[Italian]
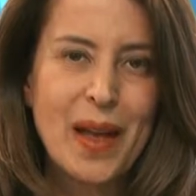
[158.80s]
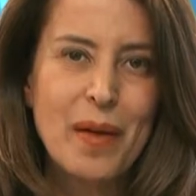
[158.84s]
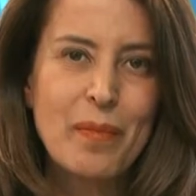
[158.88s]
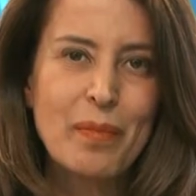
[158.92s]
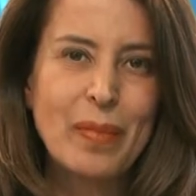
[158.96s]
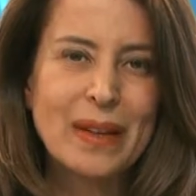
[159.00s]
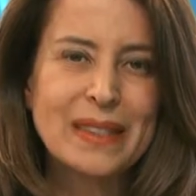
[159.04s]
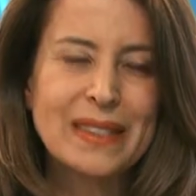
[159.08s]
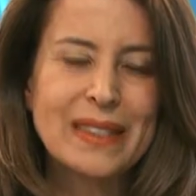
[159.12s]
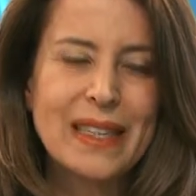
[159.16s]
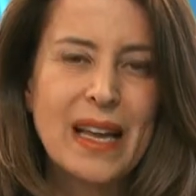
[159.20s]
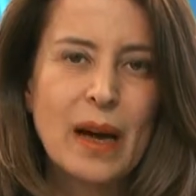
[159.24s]

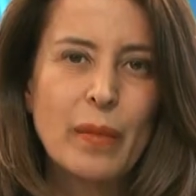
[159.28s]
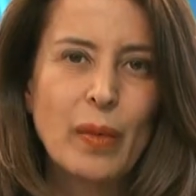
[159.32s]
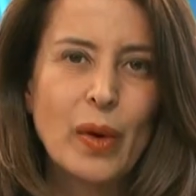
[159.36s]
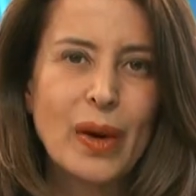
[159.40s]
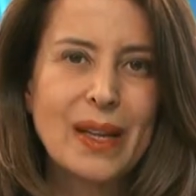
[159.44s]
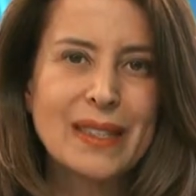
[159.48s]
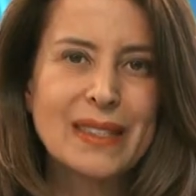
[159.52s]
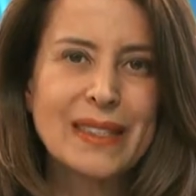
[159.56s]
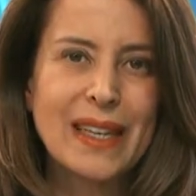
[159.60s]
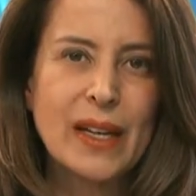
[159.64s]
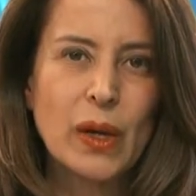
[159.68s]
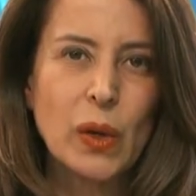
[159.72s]
Passiamo
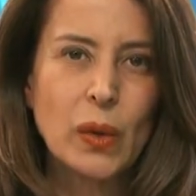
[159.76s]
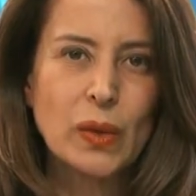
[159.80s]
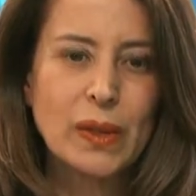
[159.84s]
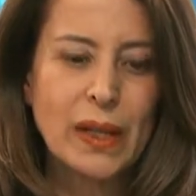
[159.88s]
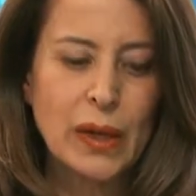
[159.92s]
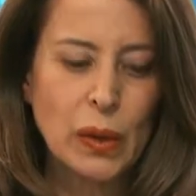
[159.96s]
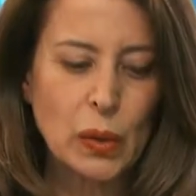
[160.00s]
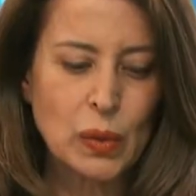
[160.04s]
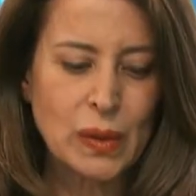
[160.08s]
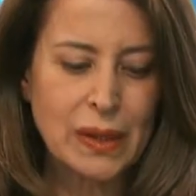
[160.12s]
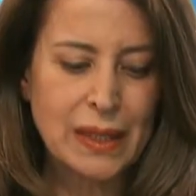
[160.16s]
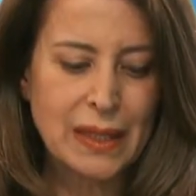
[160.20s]
alla
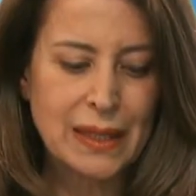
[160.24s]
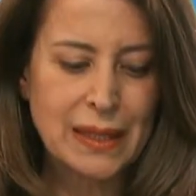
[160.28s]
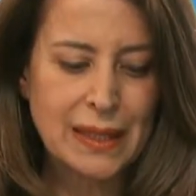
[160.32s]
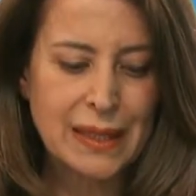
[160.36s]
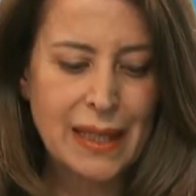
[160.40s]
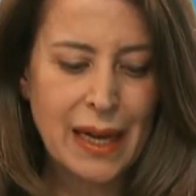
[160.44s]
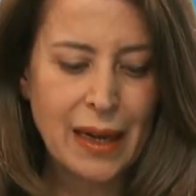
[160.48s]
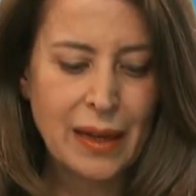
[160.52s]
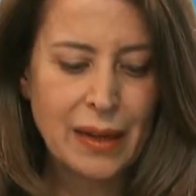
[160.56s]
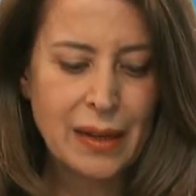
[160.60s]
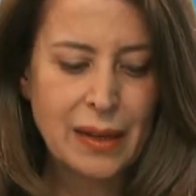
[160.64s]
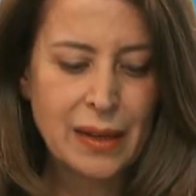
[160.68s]
seconda
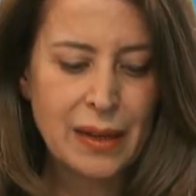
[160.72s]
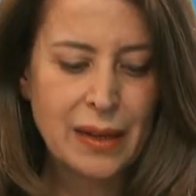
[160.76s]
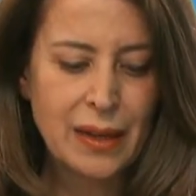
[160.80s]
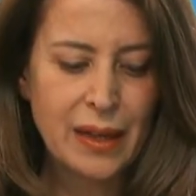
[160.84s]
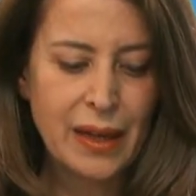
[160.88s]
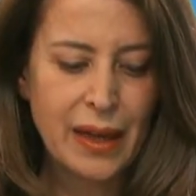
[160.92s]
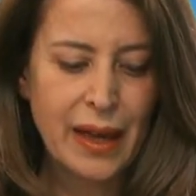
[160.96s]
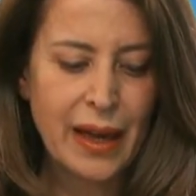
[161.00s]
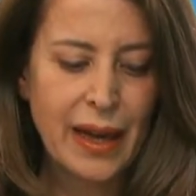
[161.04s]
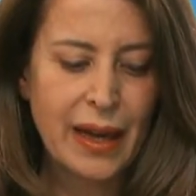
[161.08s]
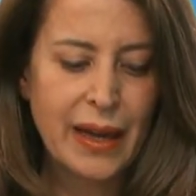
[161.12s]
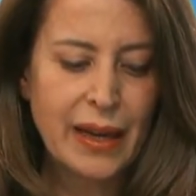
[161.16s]
notizia.
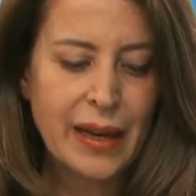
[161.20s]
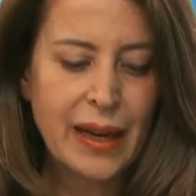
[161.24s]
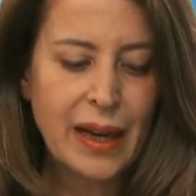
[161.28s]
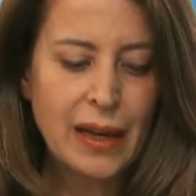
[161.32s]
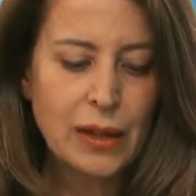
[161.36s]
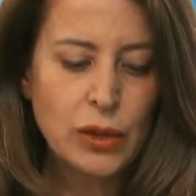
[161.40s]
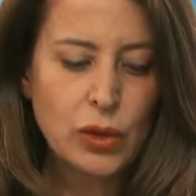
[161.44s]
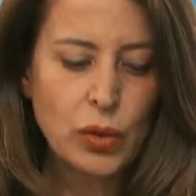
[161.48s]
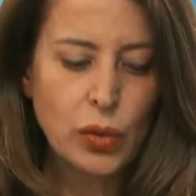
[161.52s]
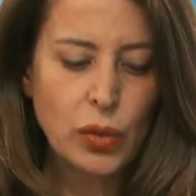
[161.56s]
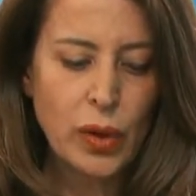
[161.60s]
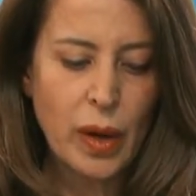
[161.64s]
È in
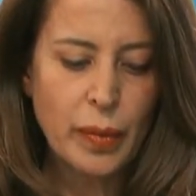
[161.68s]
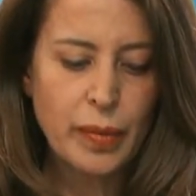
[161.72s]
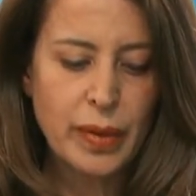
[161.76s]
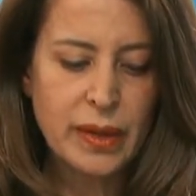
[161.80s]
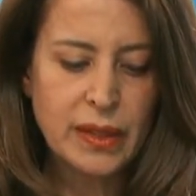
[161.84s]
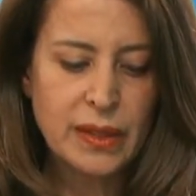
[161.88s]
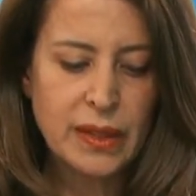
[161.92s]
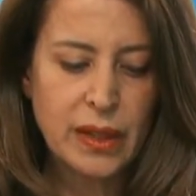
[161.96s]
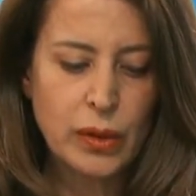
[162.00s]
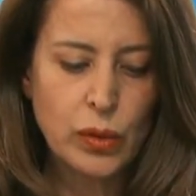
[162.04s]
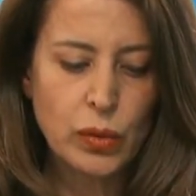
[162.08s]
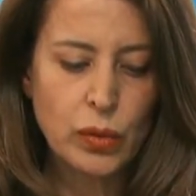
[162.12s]
atto una
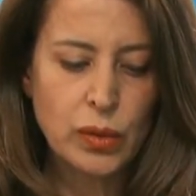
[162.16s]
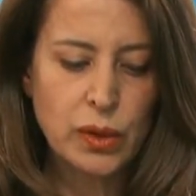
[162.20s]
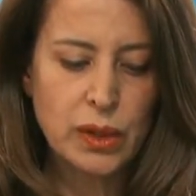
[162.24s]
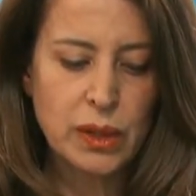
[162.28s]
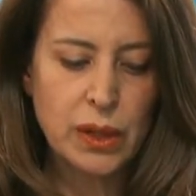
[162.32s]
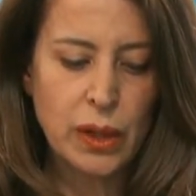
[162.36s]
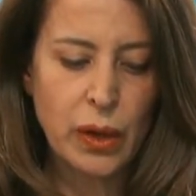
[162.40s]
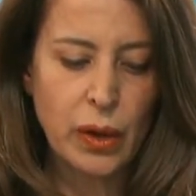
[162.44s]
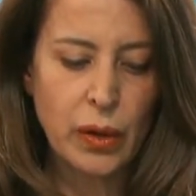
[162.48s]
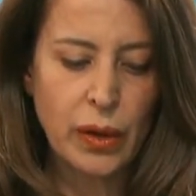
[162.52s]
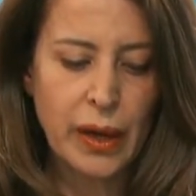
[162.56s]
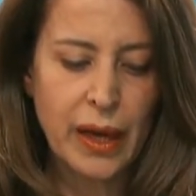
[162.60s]

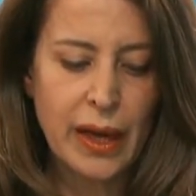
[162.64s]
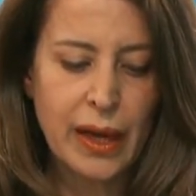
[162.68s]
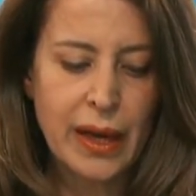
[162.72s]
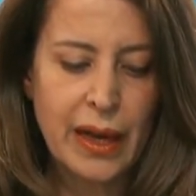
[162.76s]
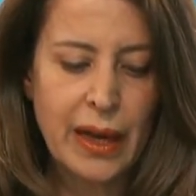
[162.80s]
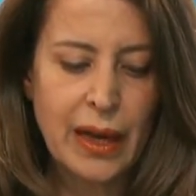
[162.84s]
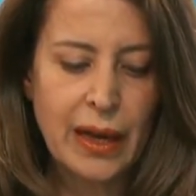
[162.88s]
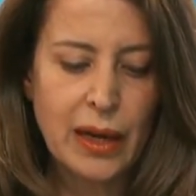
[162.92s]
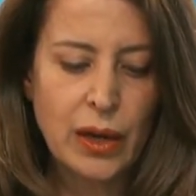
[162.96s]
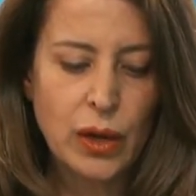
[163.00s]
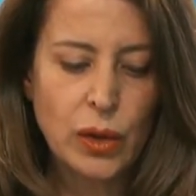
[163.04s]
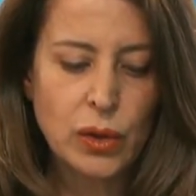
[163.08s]
persecuzione
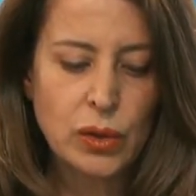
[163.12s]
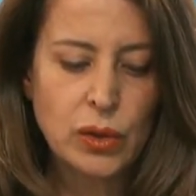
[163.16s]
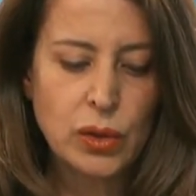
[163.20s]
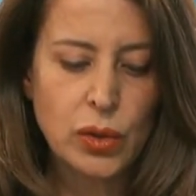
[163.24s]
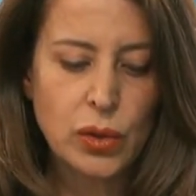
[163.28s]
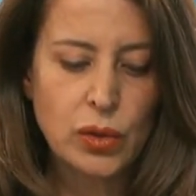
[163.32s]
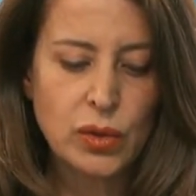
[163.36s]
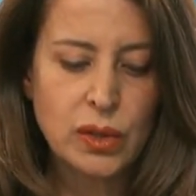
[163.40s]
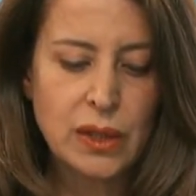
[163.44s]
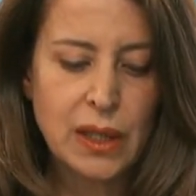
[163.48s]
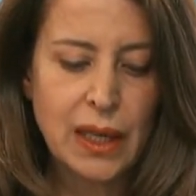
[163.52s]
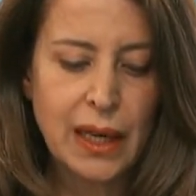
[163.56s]
e il
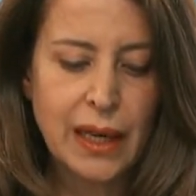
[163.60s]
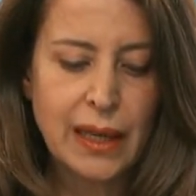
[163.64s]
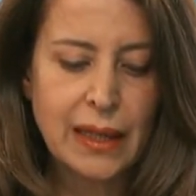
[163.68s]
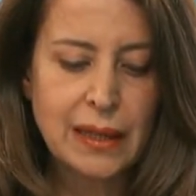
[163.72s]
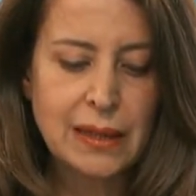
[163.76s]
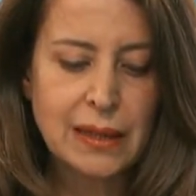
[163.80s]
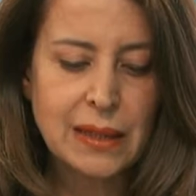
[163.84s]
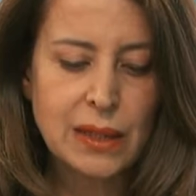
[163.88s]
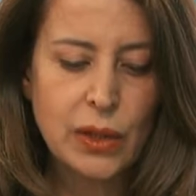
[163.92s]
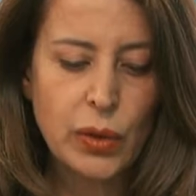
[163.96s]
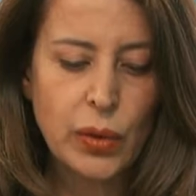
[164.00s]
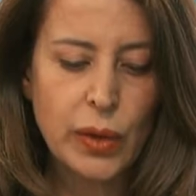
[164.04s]
nostro
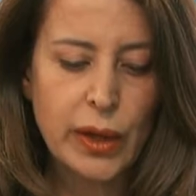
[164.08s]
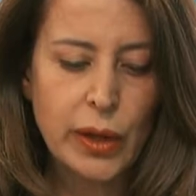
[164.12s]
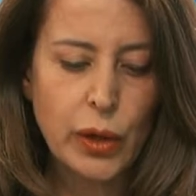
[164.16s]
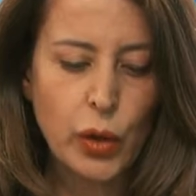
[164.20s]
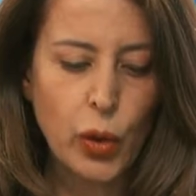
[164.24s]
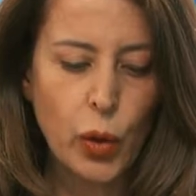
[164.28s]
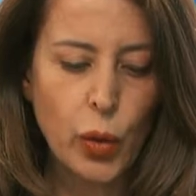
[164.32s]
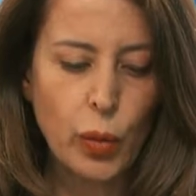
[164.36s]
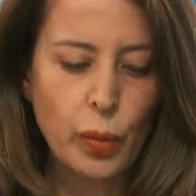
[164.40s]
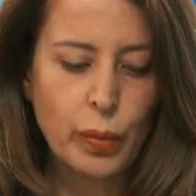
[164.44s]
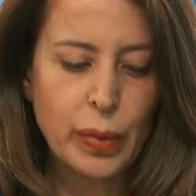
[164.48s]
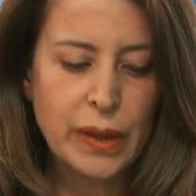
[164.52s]
silenzio è
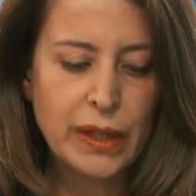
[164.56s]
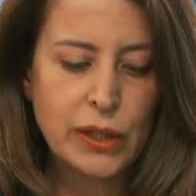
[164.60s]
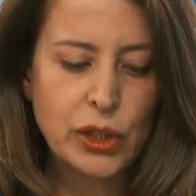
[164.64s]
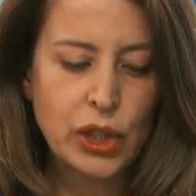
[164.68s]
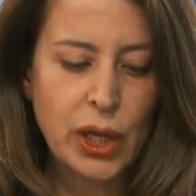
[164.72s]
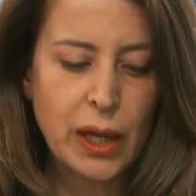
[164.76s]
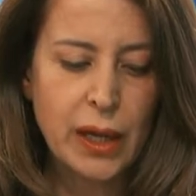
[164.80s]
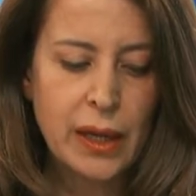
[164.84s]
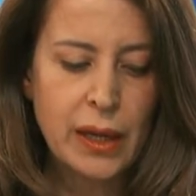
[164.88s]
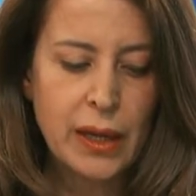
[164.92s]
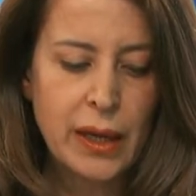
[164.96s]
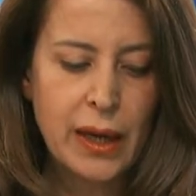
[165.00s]

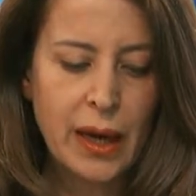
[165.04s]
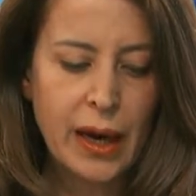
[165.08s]
complice.